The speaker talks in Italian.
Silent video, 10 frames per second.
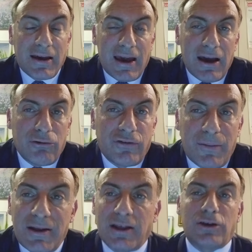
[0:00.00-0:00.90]
che
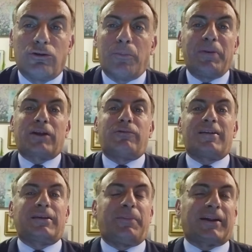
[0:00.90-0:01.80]
ovviamente dico per
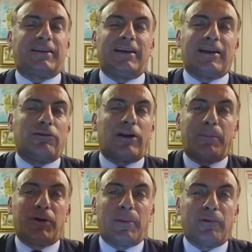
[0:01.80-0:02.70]
questa partita,
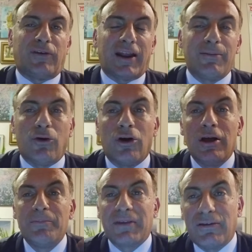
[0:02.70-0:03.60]
ora poi dopo faremo
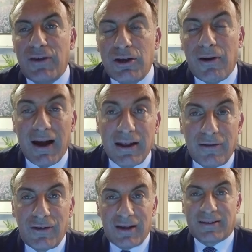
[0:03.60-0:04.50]
i video anche
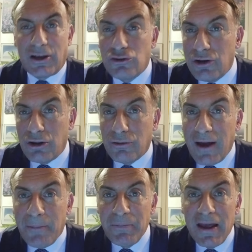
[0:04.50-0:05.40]
di fine stagione
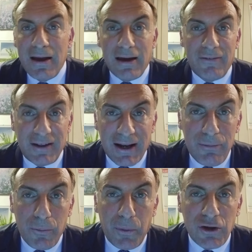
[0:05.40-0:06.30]
dove eh,
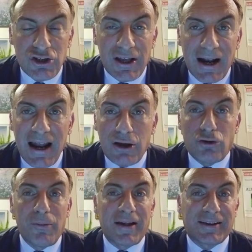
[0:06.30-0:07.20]
vedremo un po' in generale
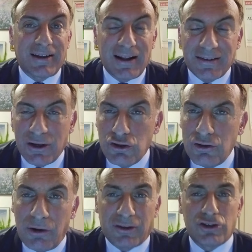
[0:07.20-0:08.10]
come è stata la
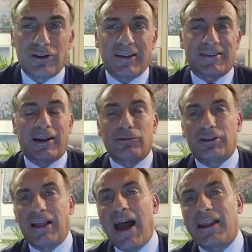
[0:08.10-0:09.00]
stagione, una stagione
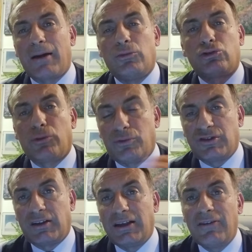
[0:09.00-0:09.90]
straordinaria, molto
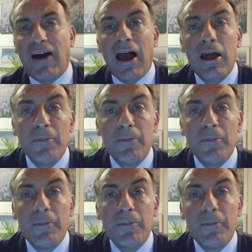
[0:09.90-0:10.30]
positiva,